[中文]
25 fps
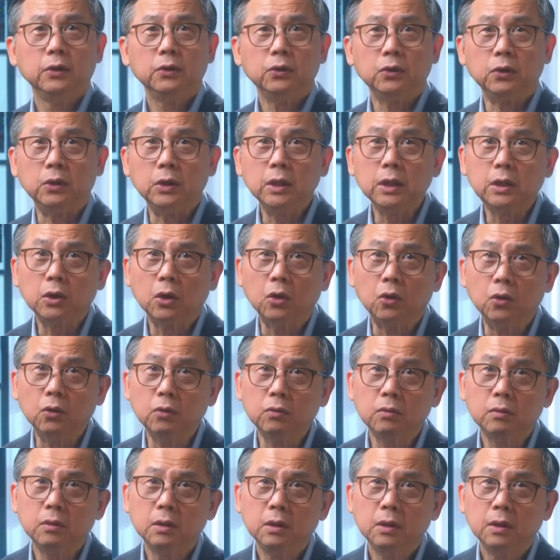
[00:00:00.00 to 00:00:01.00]
鱼头
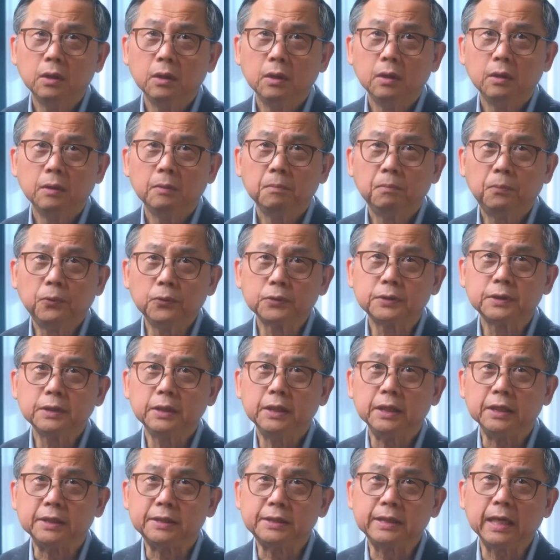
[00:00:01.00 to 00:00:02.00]
不是
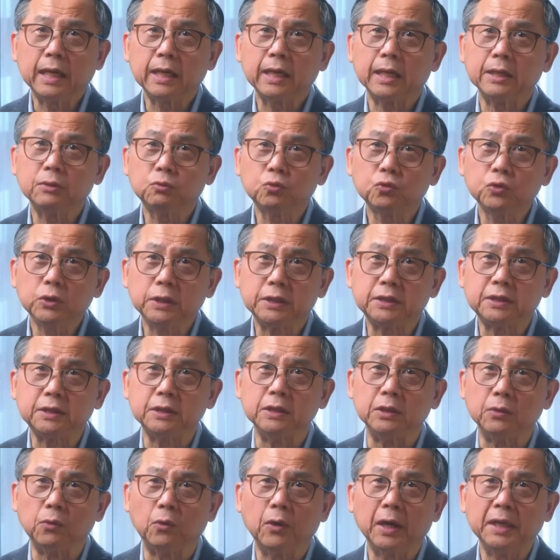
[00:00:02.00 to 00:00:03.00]
你向来最
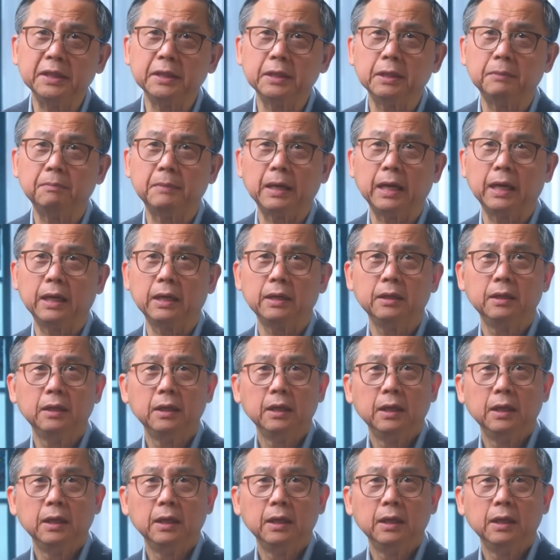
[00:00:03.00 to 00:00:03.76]
喜欢的吗？